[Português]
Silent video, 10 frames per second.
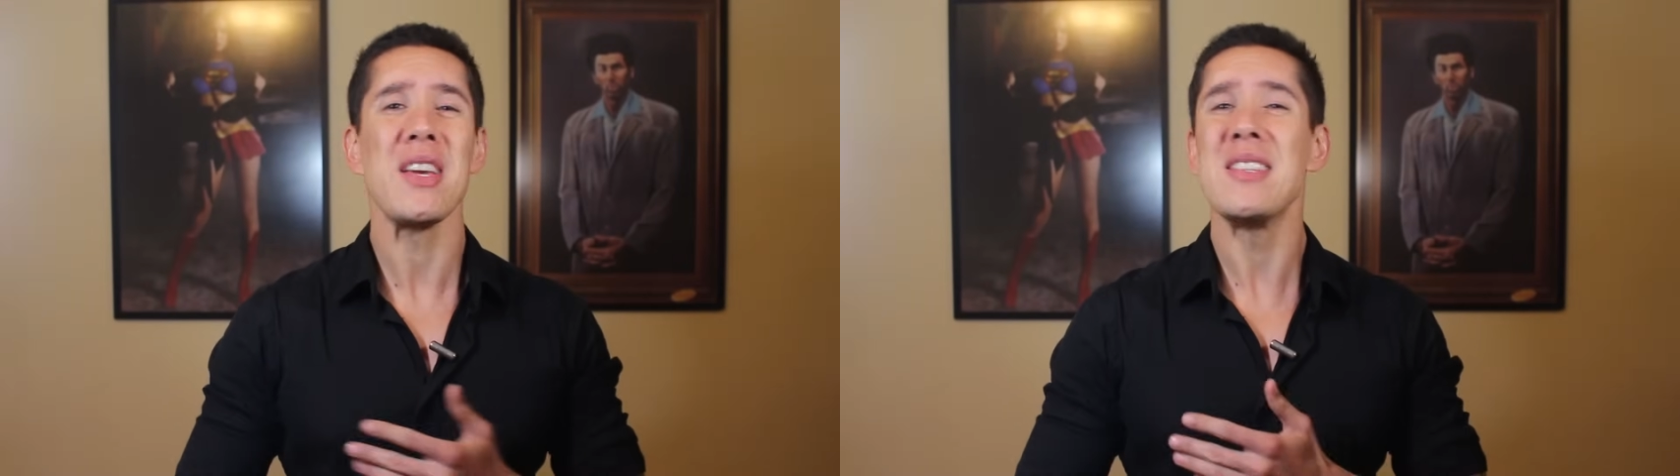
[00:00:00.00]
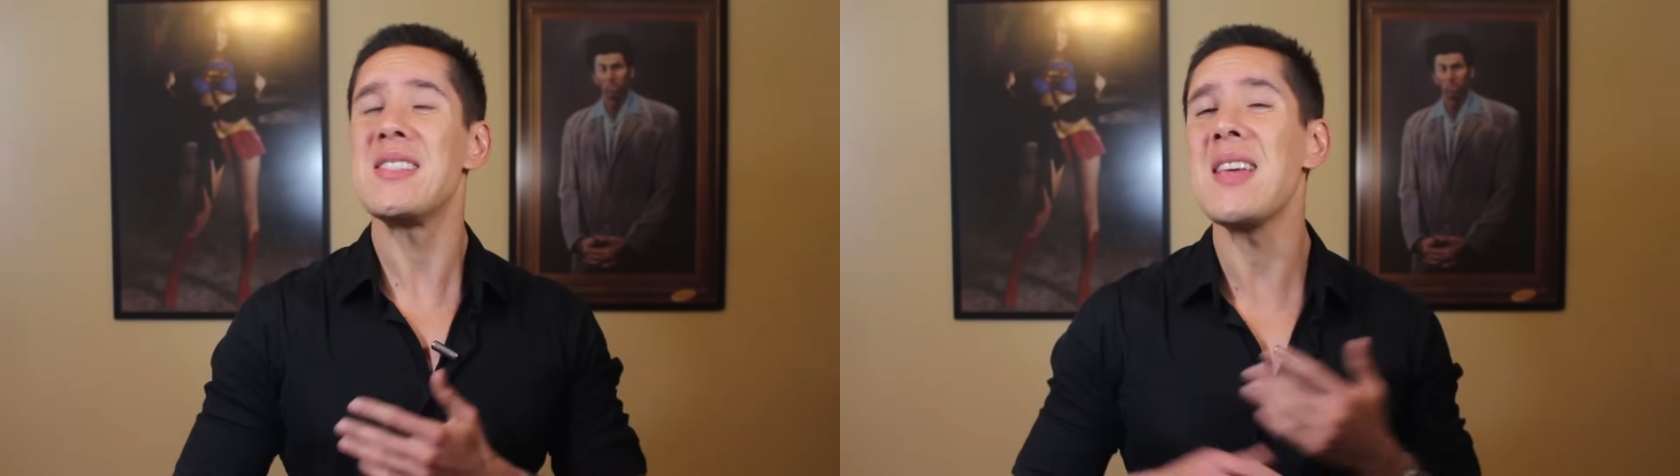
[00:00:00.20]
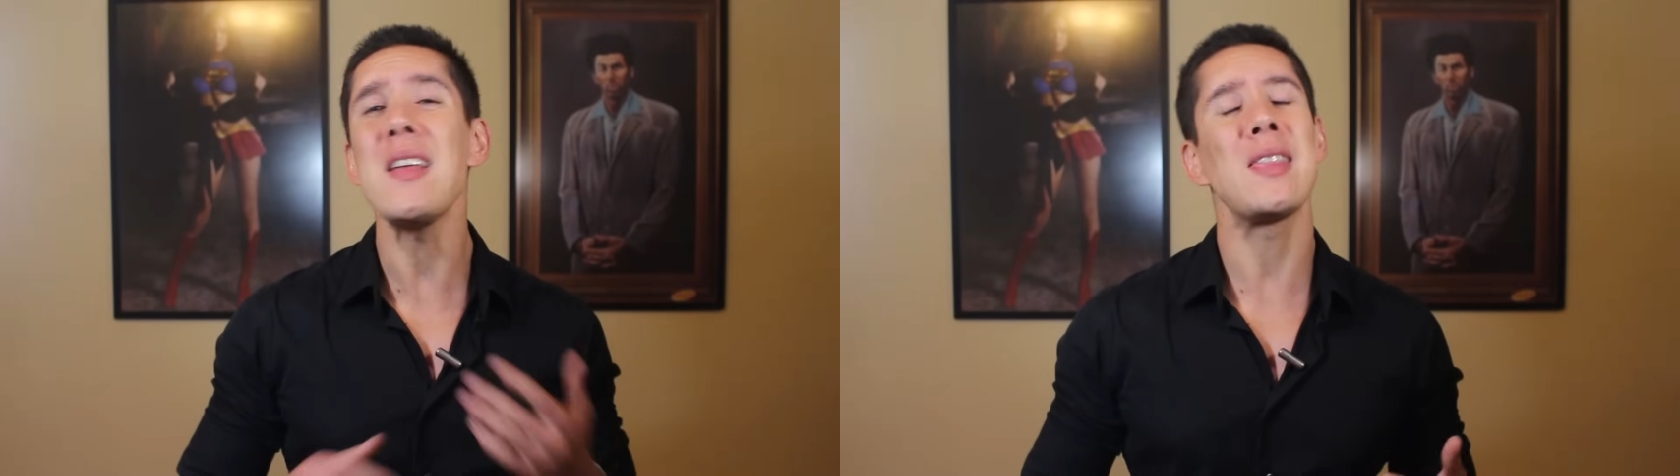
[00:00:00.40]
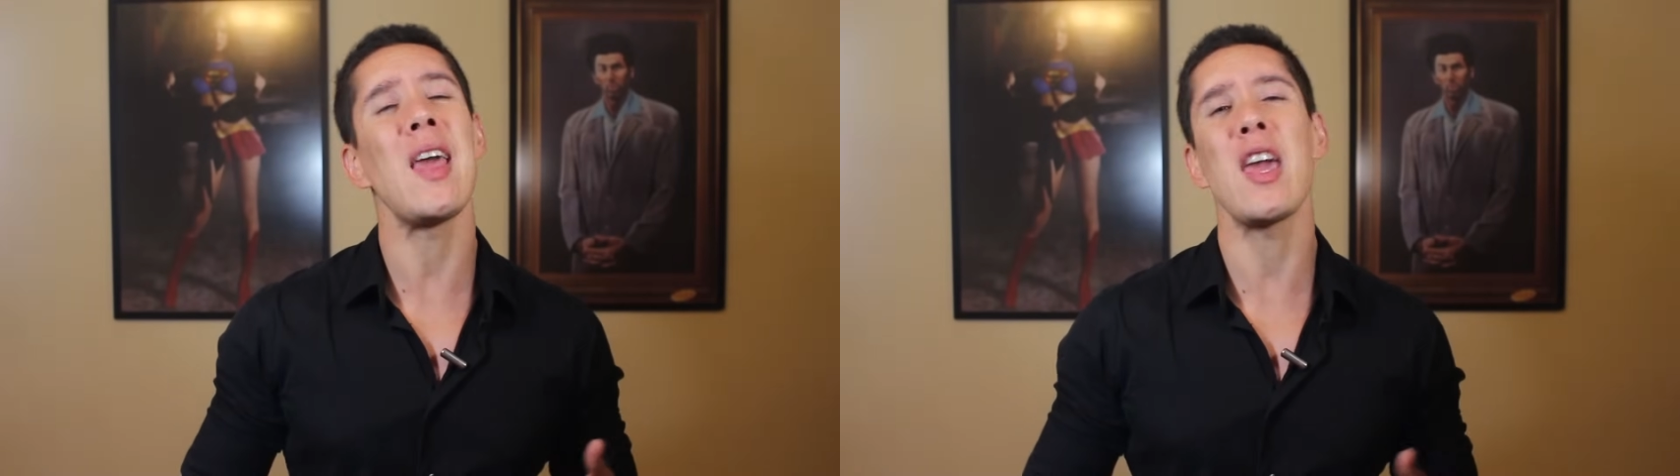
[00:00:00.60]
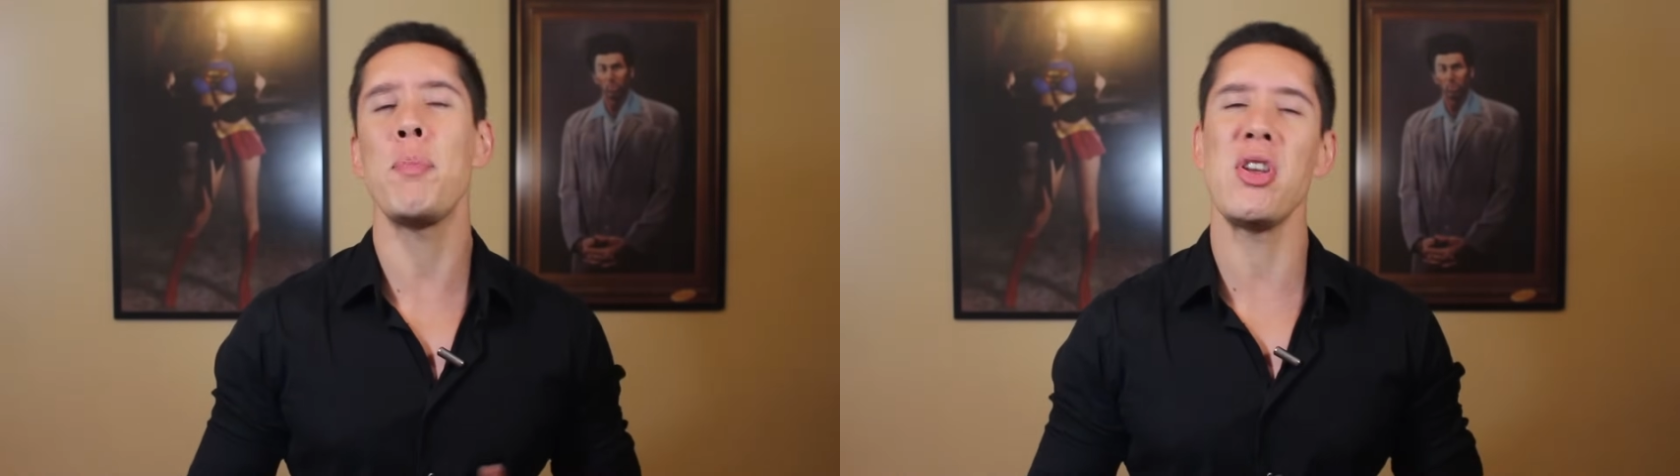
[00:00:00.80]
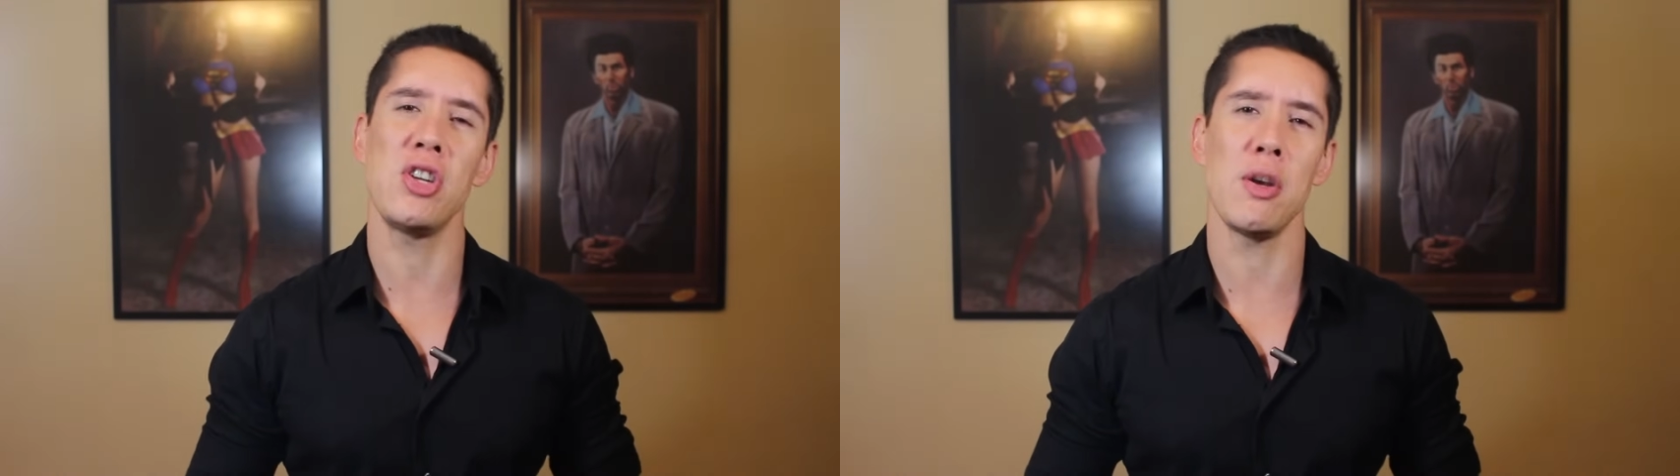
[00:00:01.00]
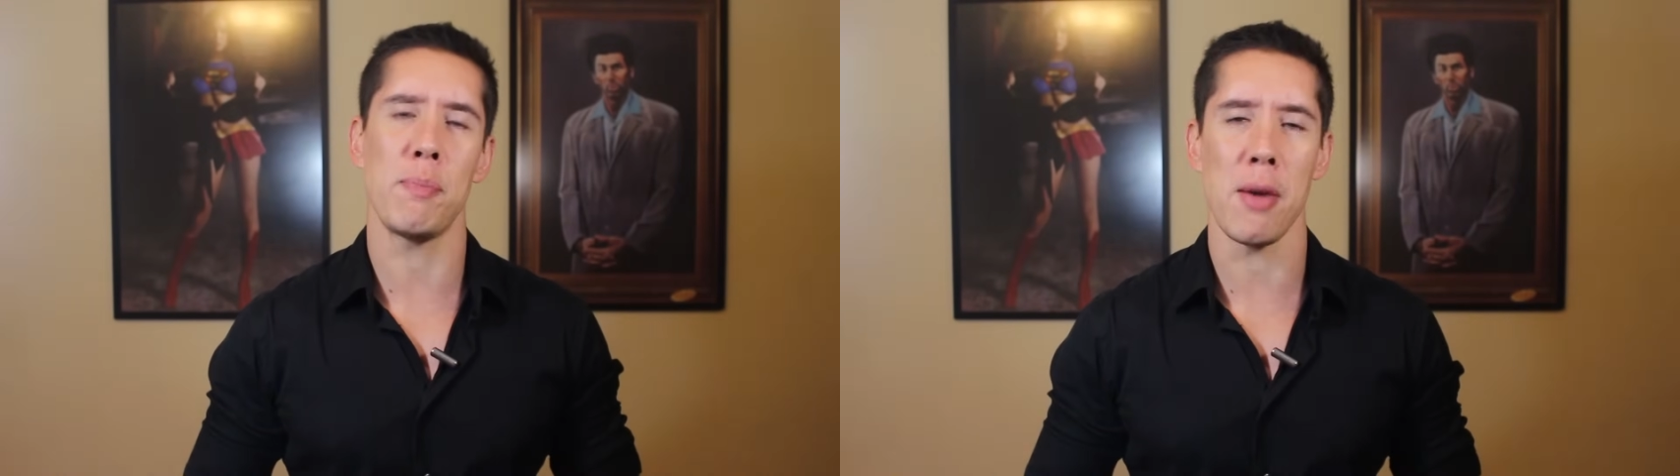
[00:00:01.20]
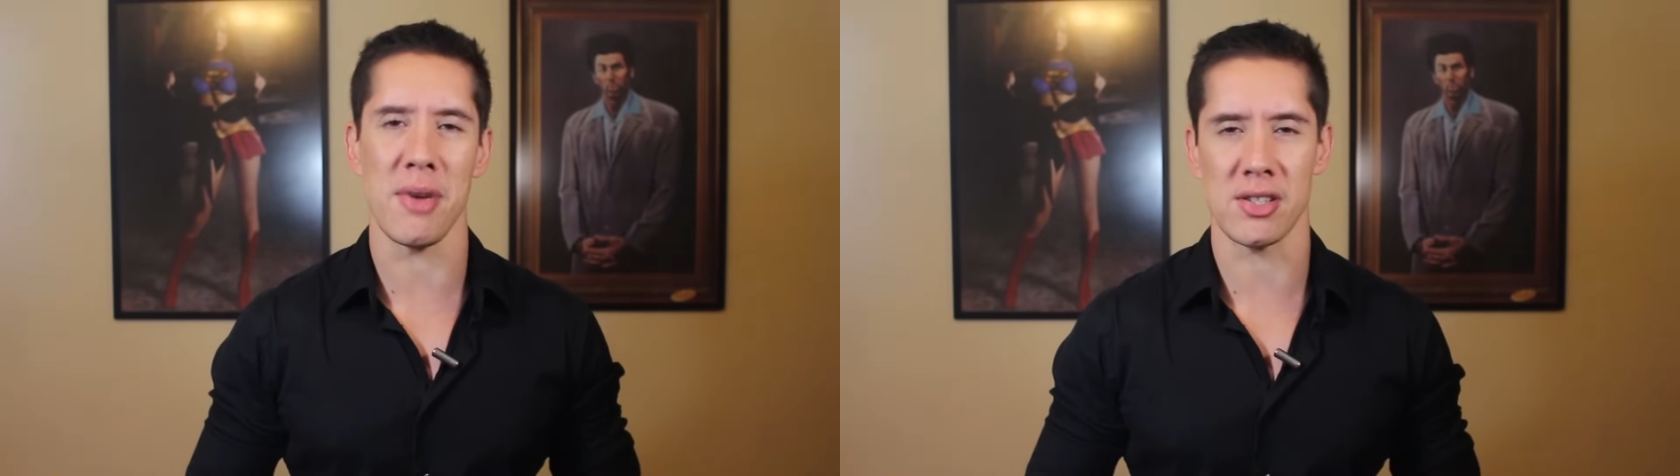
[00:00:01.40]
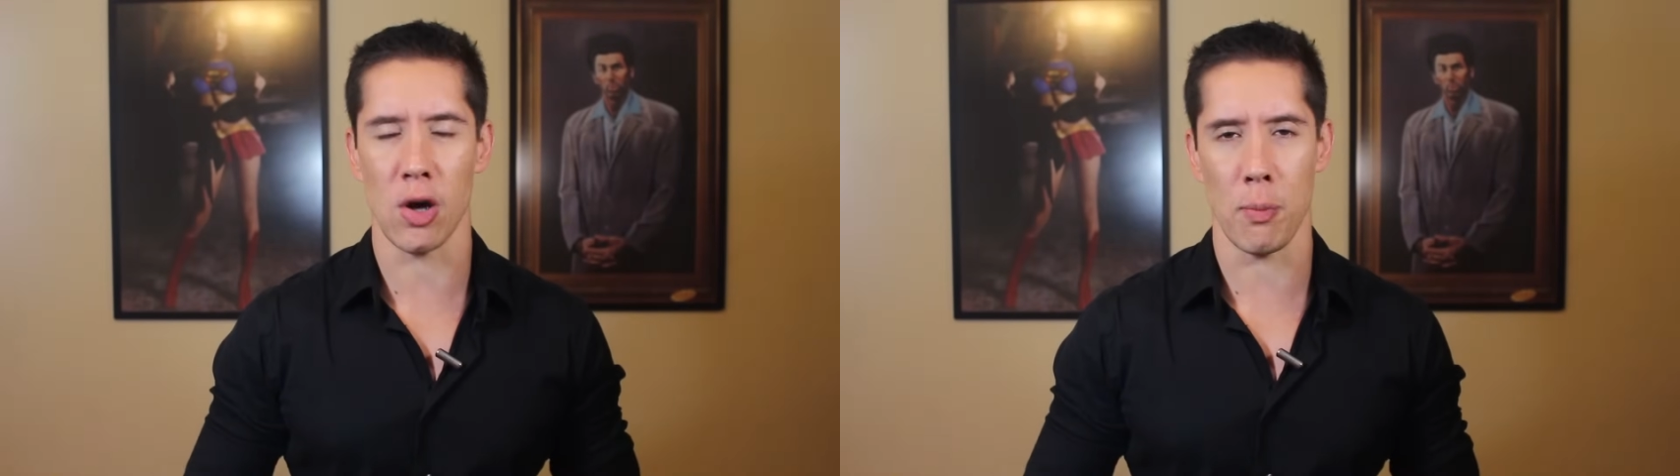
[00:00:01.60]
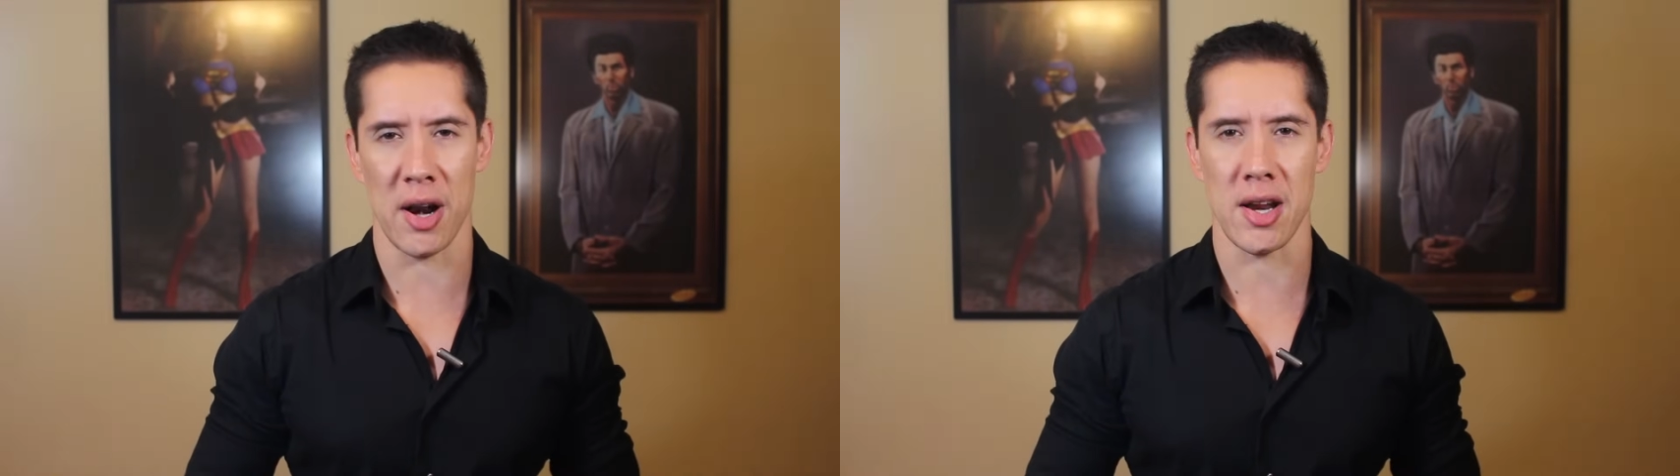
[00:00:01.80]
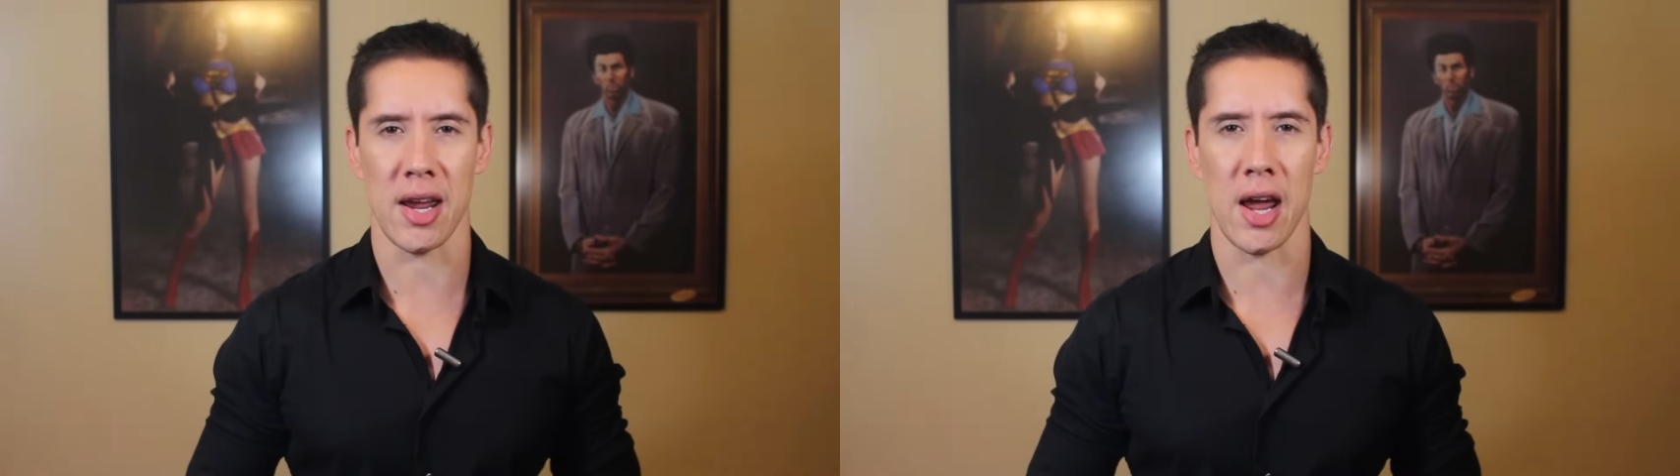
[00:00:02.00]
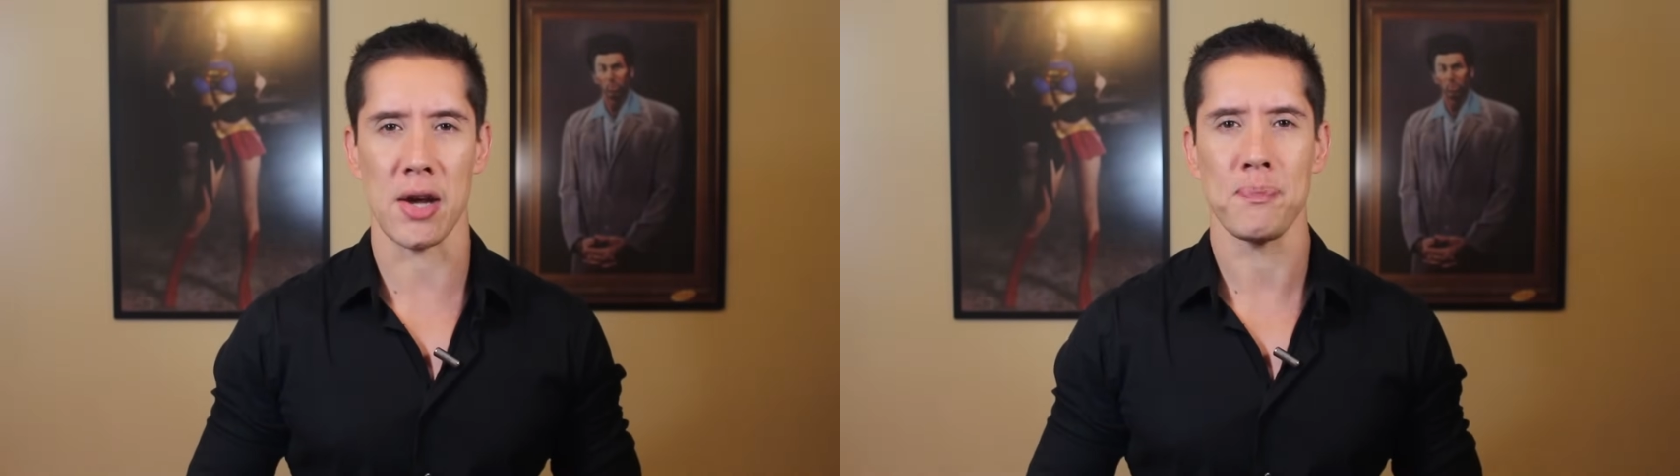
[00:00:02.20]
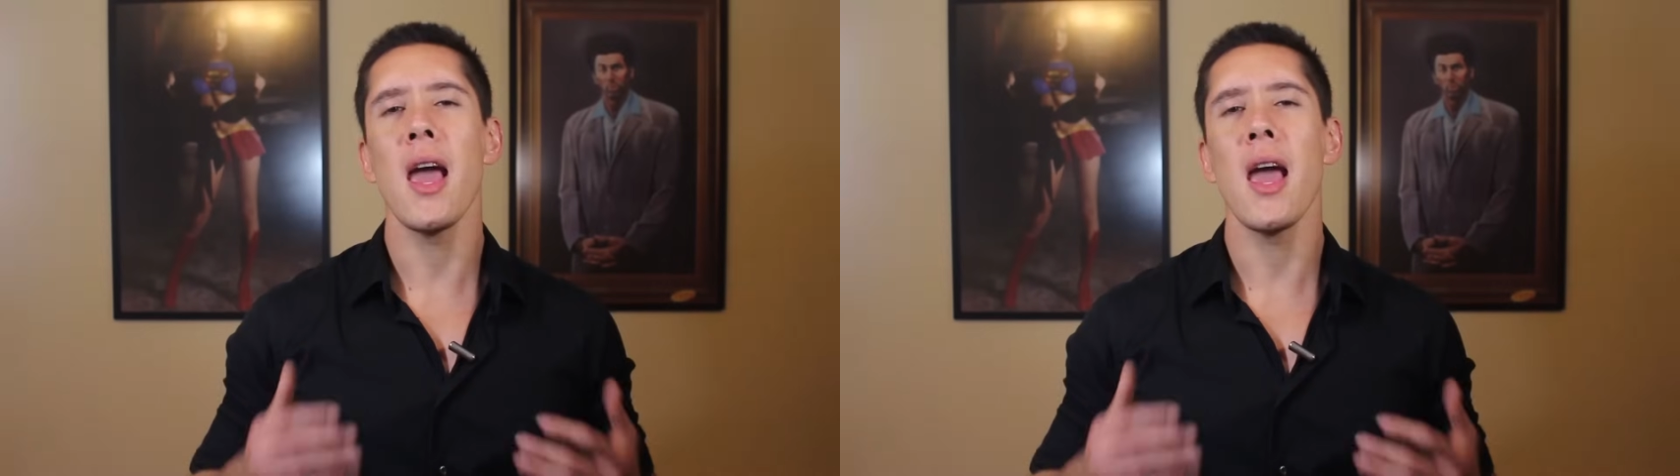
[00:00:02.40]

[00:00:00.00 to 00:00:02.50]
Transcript: sem ter que pedir permissão para ninguém.